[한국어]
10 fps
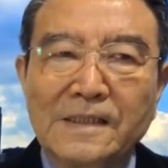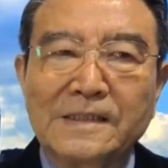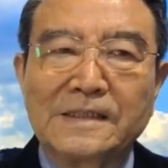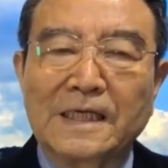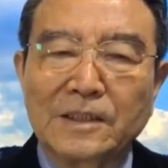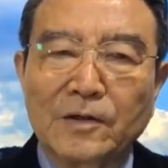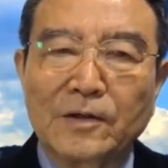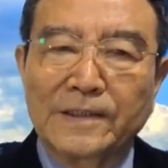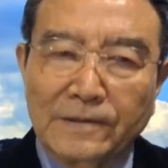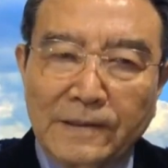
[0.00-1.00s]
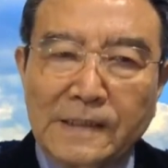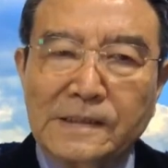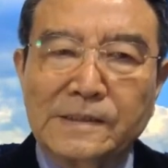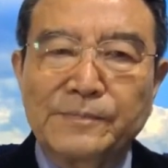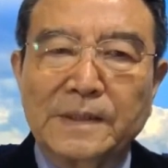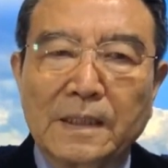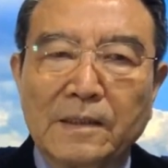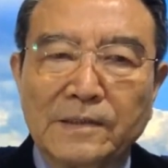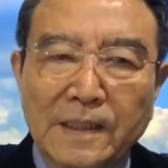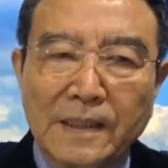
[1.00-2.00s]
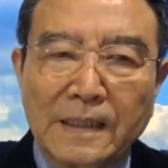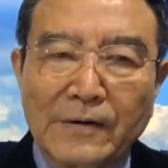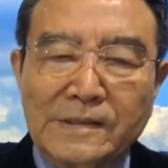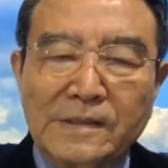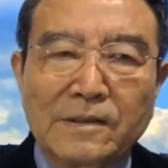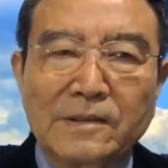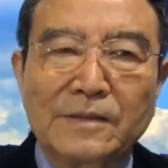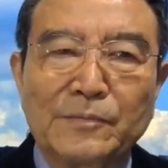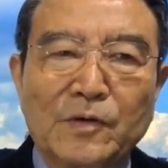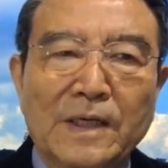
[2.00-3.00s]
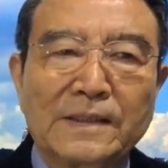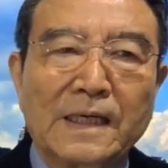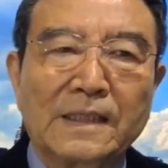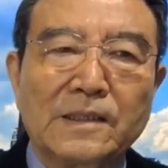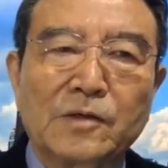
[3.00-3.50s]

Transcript: 시나리오가 여러 가지 있습니다. 어디에 나와서 어디 뭘 한다.